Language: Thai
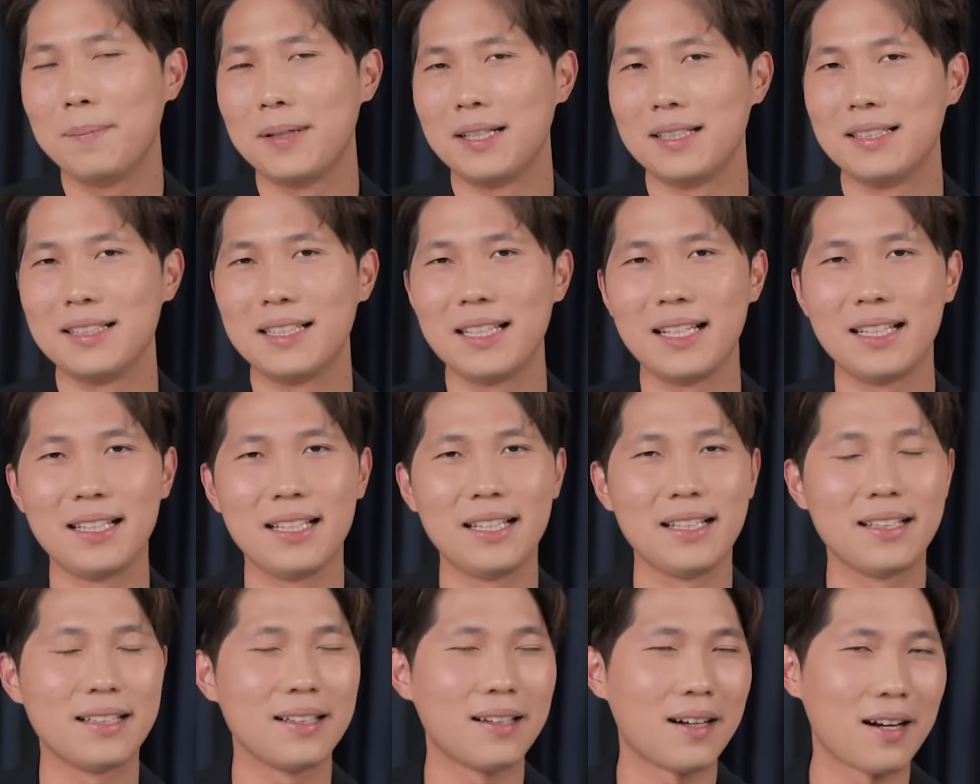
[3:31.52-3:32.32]
พื้นที่
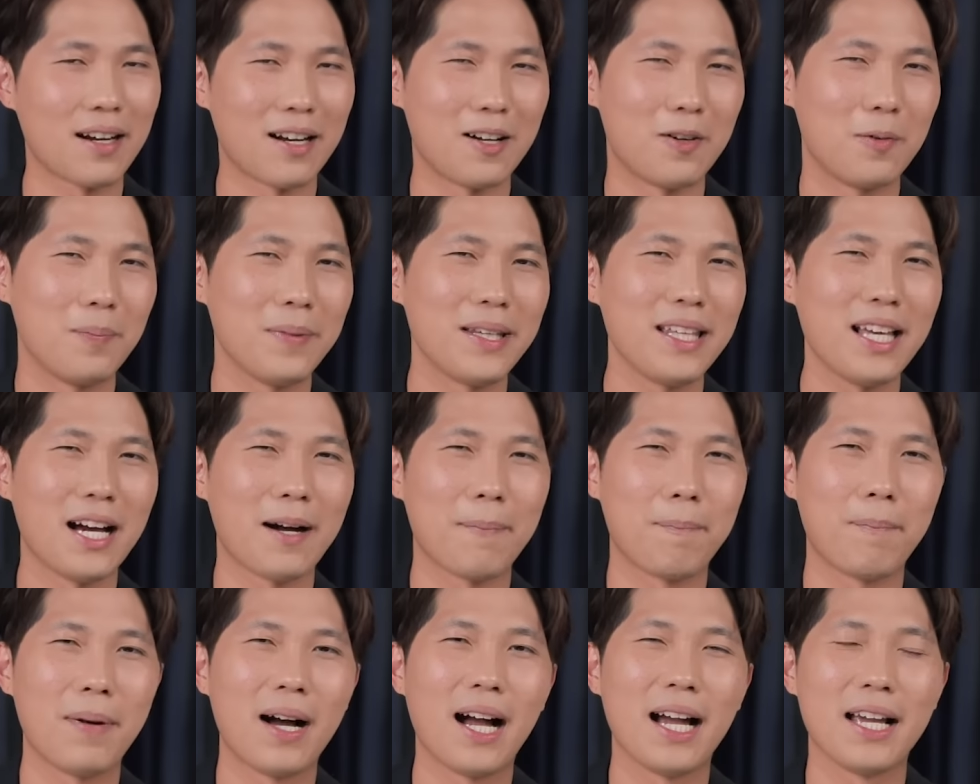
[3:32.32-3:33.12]
ที่เราไม่อ
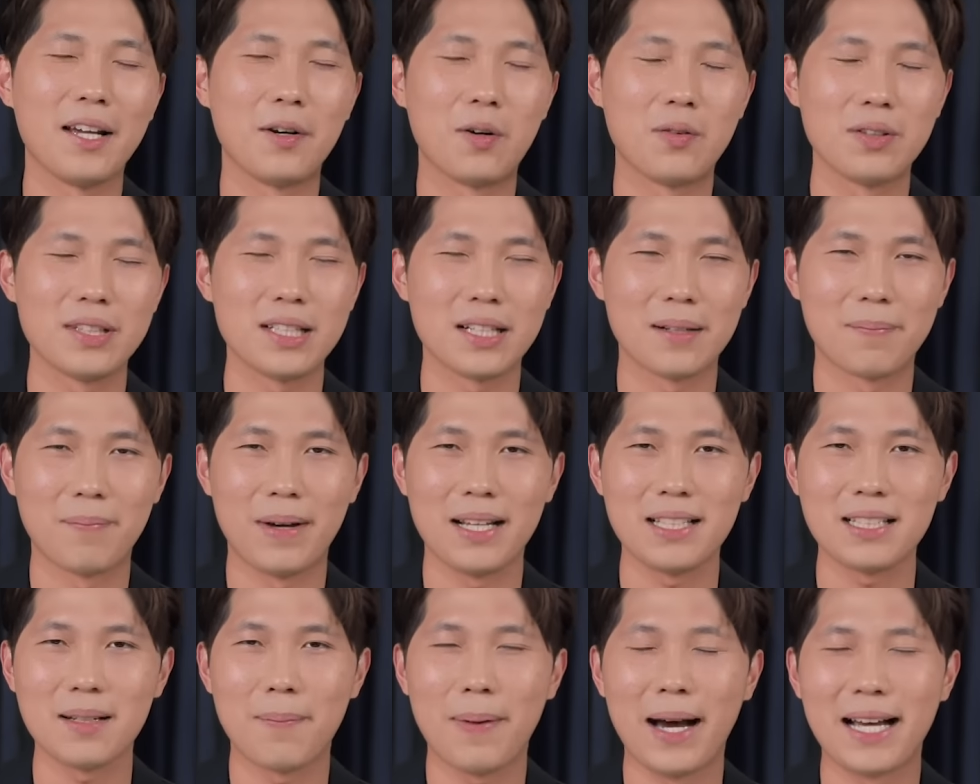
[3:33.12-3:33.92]
ยากไปรู้สึก
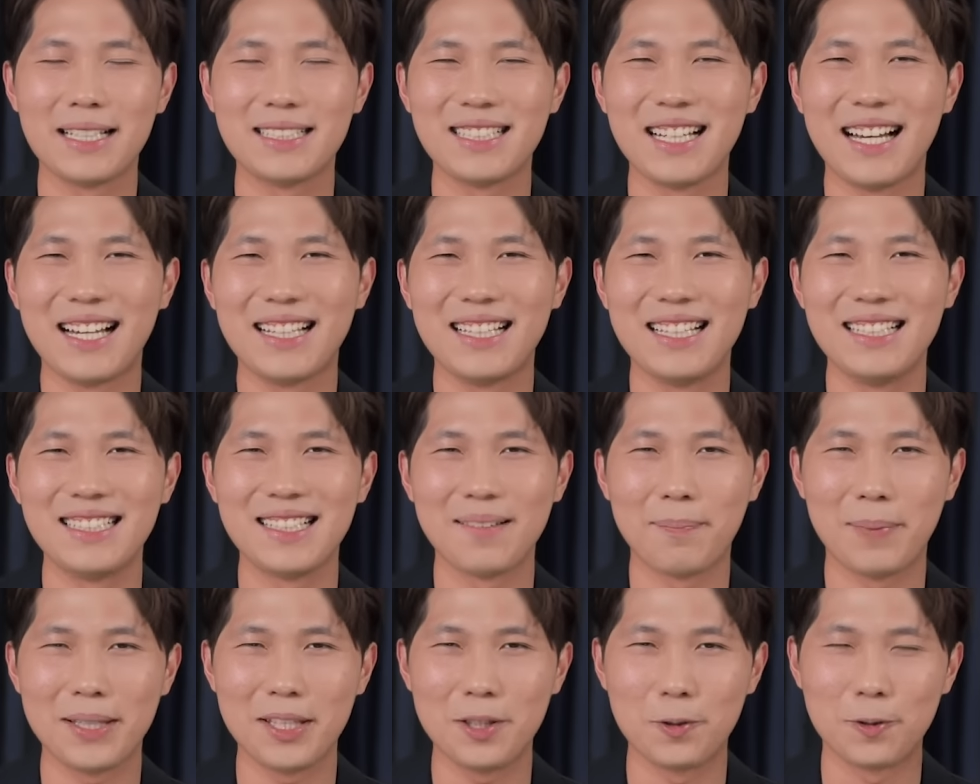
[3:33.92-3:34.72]
ไม่สบายใจที่
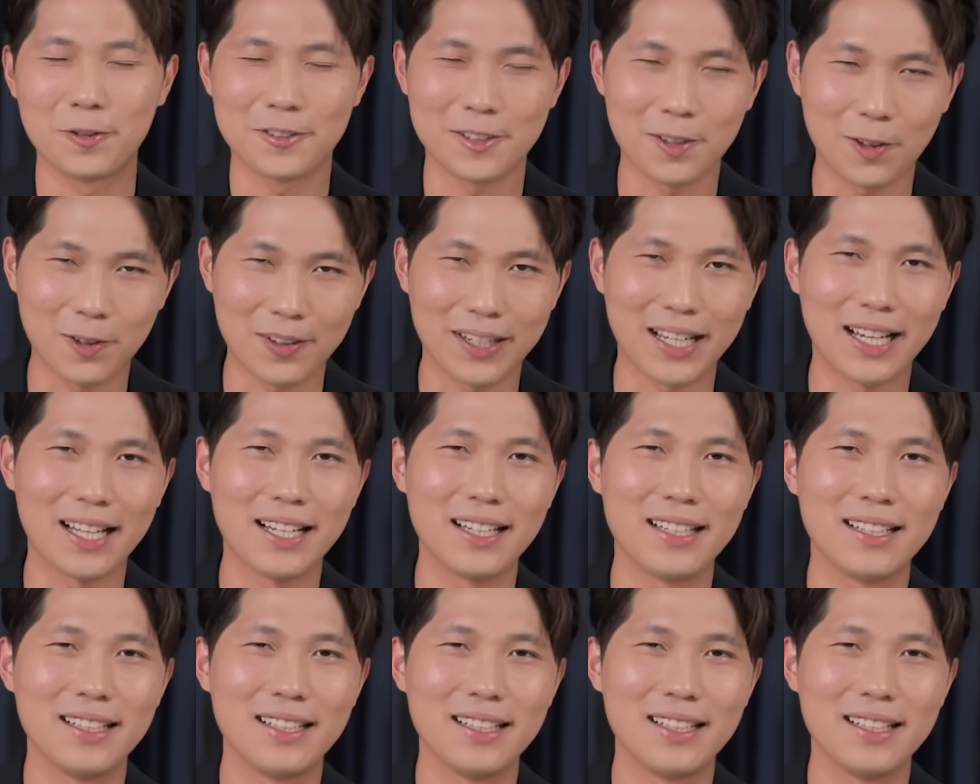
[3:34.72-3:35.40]
จะไปอยู่ตรงนั้